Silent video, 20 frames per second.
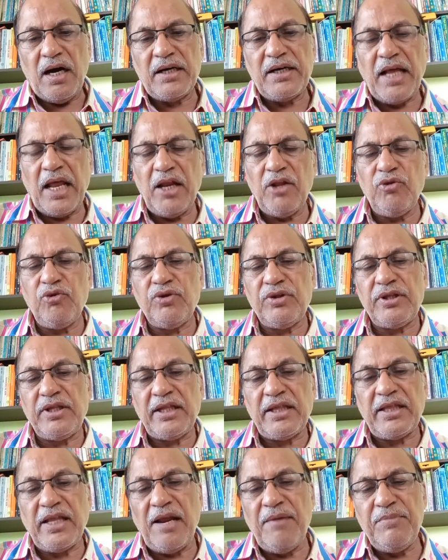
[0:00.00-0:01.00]

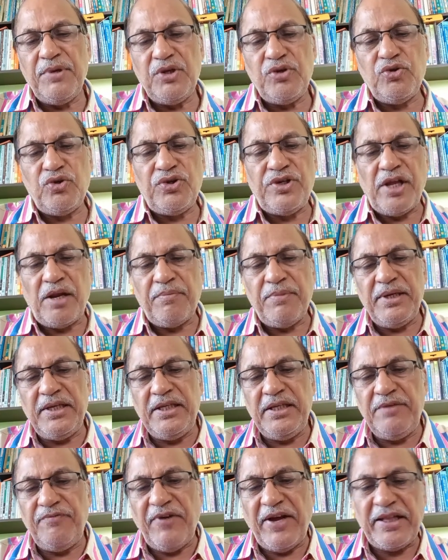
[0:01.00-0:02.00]
1817 में जो
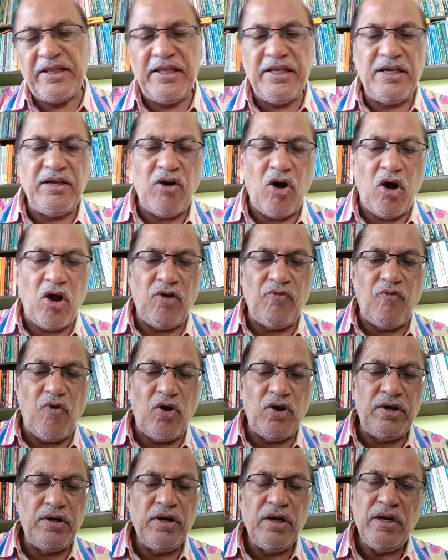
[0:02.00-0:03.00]
जर्मनी व्यक्ति कॉल
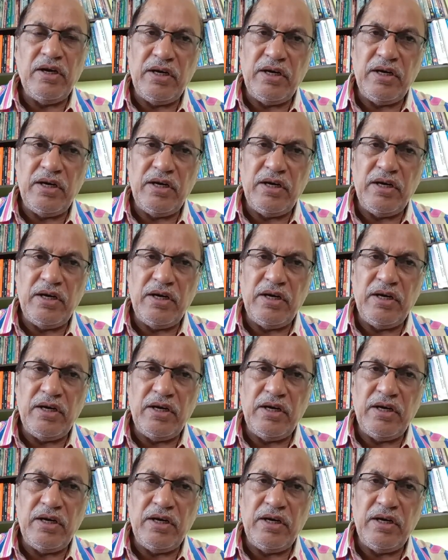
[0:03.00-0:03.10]
वॉन